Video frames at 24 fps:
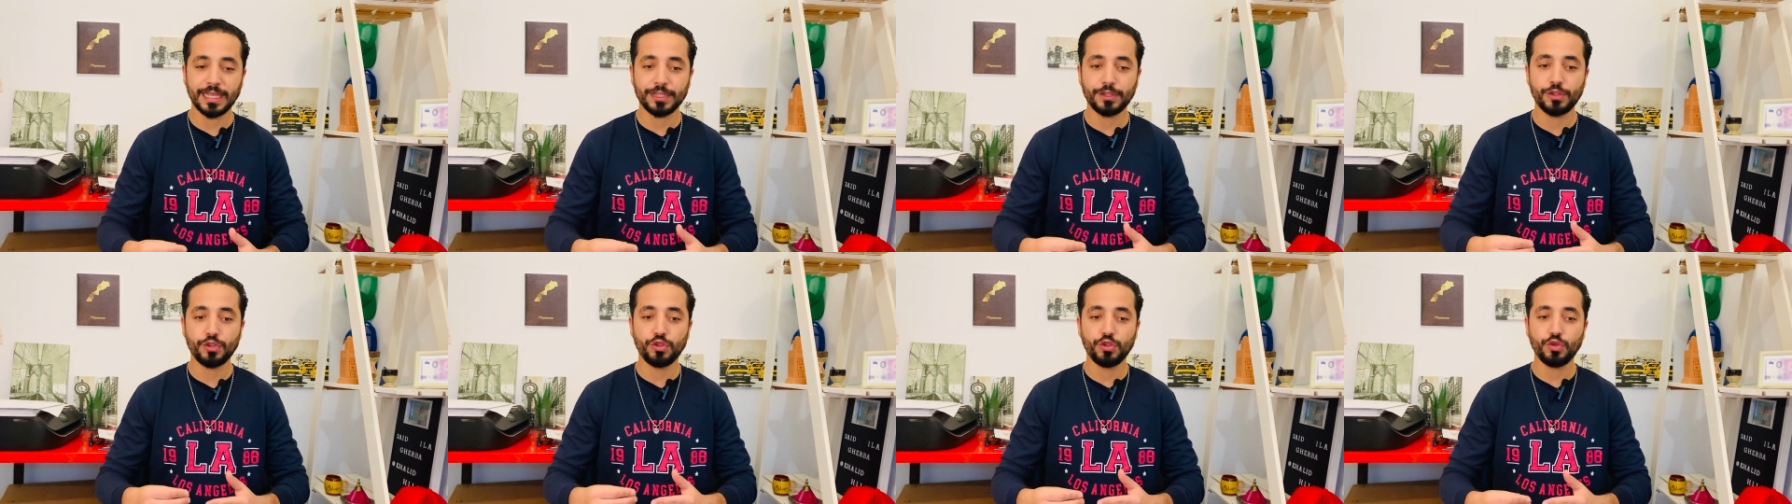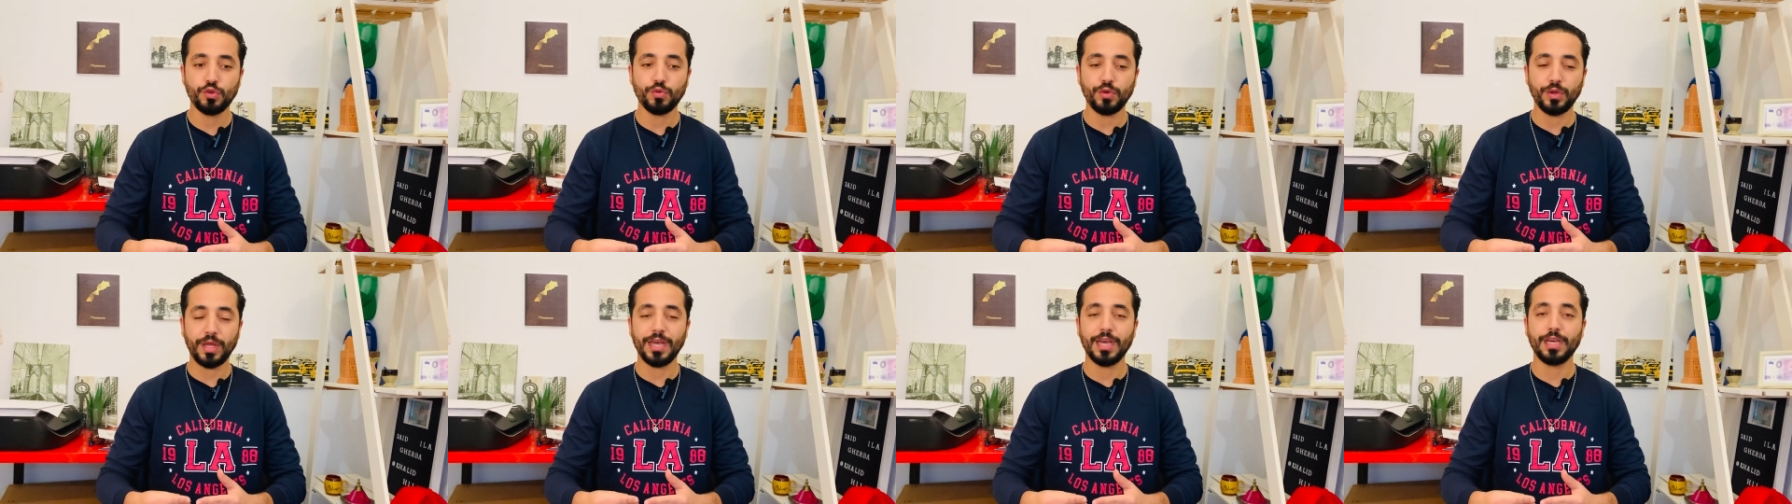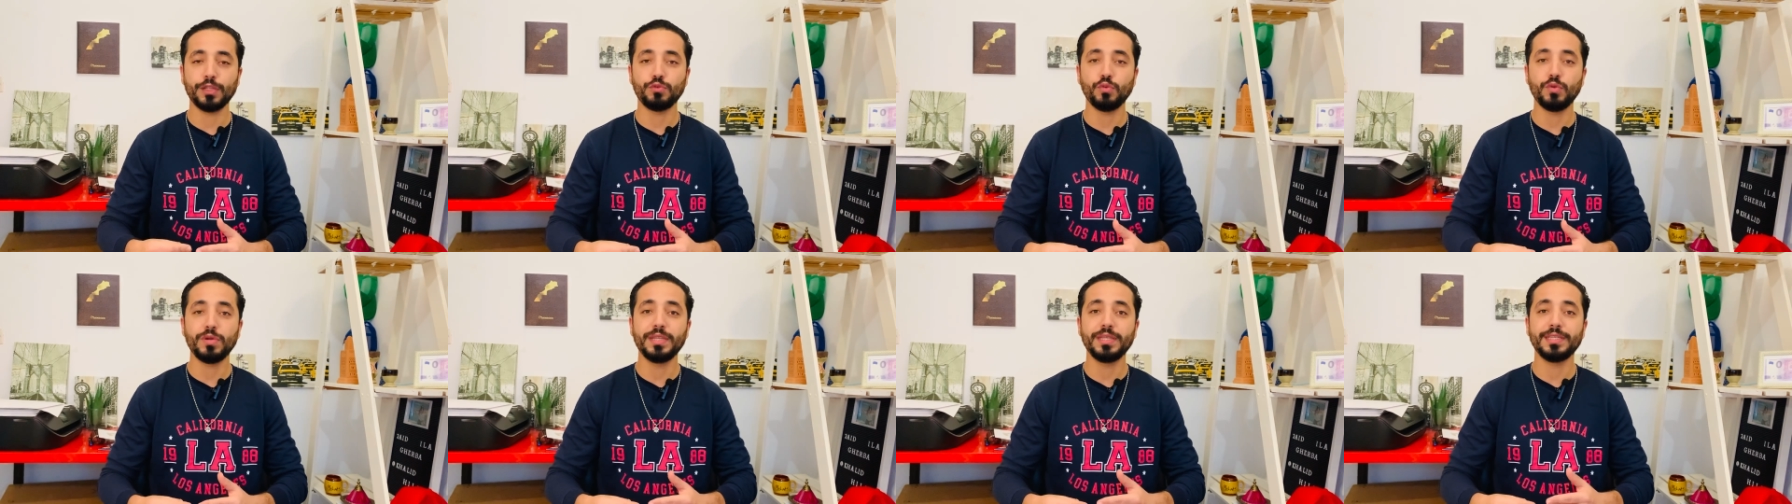هاد النوع
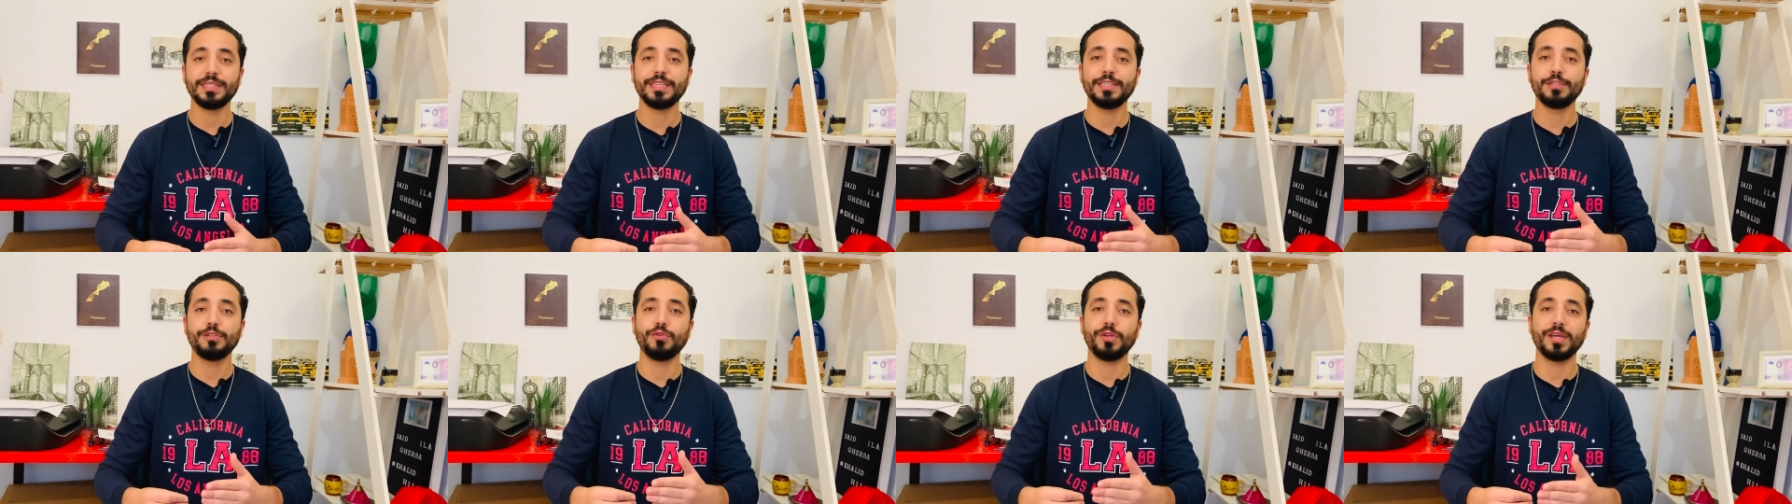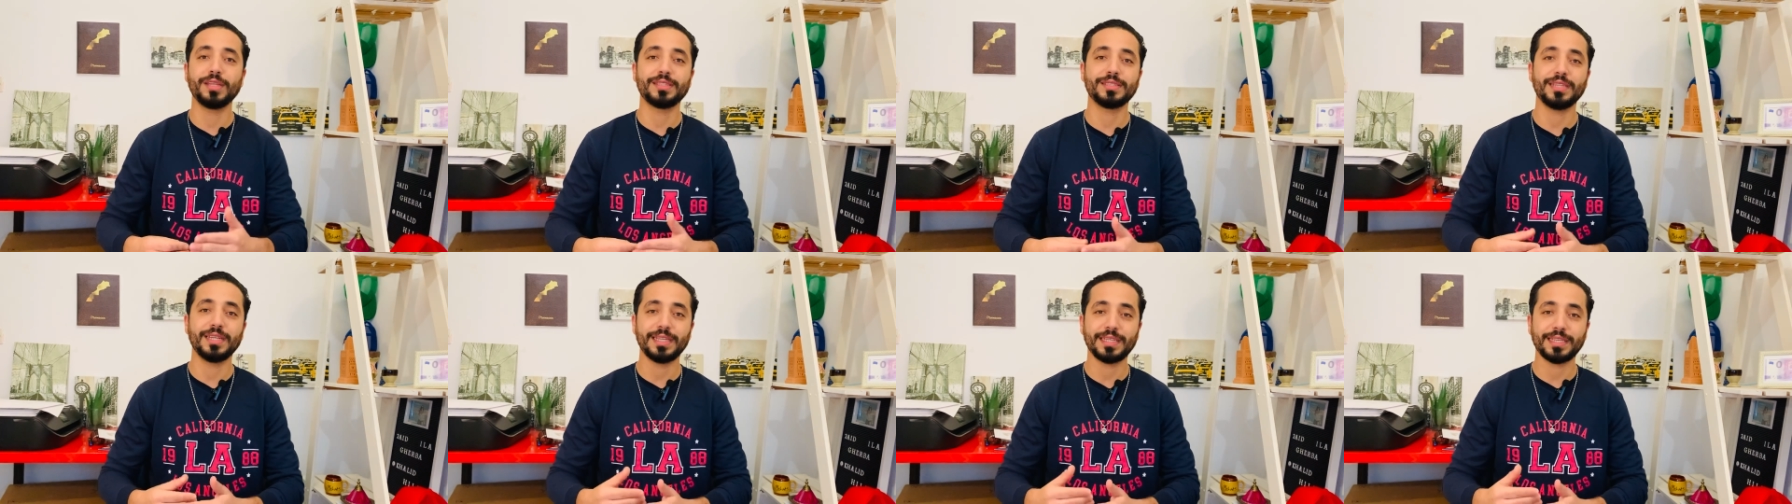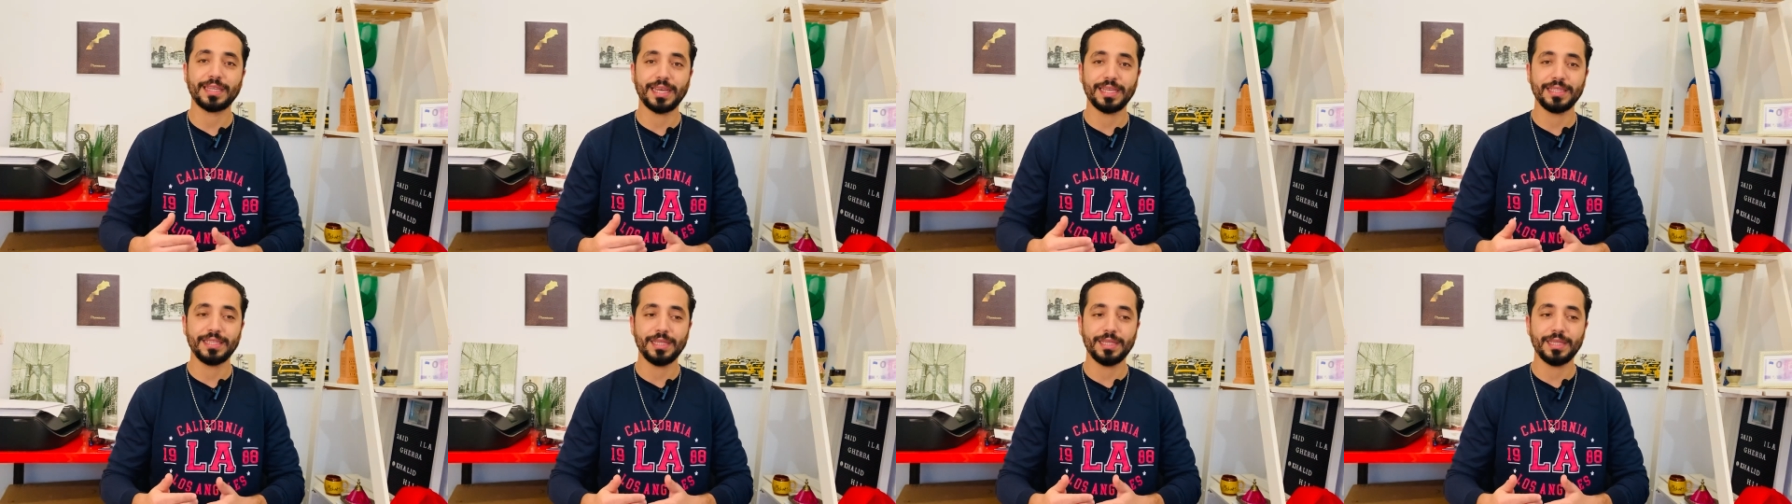هادو اللي كيديروا هاد الطريقه